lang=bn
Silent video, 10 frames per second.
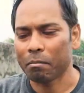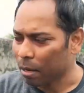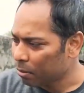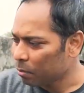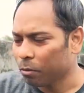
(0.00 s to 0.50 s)

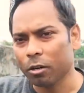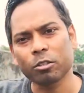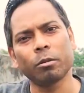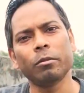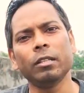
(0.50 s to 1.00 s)
বাইবেল
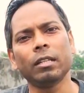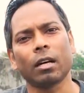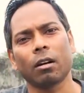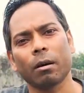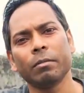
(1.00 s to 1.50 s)
পড়ার সময় নেই
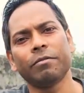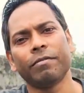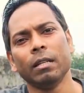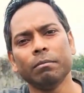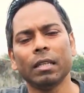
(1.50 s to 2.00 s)
কারণ আমি
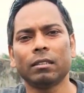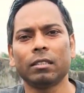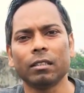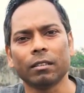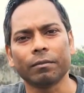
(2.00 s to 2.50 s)
ফিল্ম
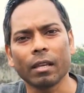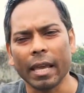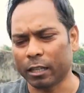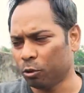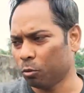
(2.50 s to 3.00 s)
দেখছি
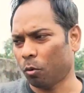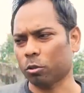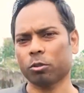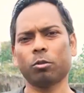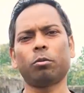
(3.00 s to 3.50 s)
একটু
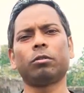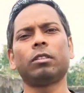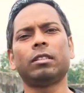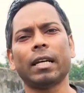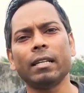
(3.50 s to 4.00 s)
কষ্ট
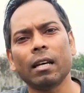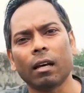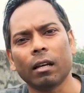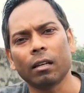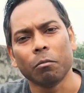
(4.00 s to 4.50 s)
করতে চাই না
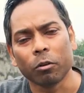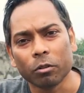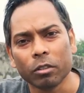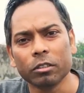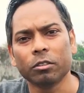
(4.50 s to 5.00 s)

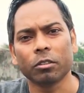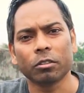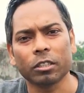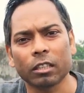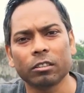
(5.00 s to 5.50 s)
মণ্ডলীর জন্য
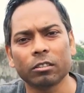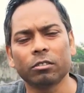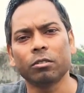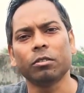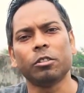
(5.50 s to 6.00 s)
চার্চের
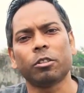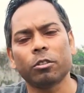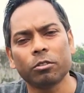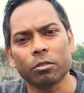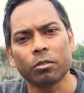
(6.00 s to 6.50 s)
জন্য
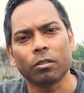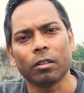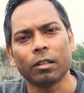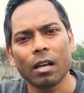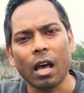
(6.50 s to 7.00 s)
ঈশ্বরের জন্য
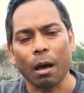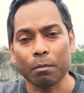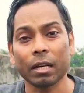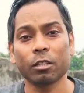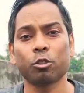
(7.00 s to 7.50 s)

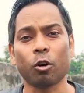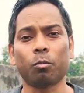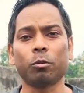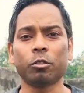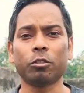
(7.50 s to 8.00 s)
আমরা কি
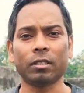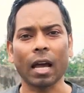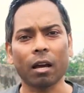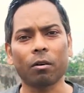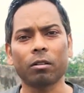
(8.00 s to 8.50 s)
সর্বস্ব
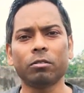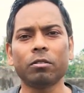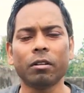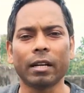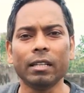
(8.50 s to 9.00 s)
ত্যাগ করার
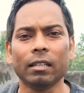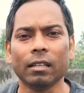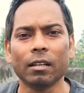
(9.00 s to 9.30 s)
জন্য রেডি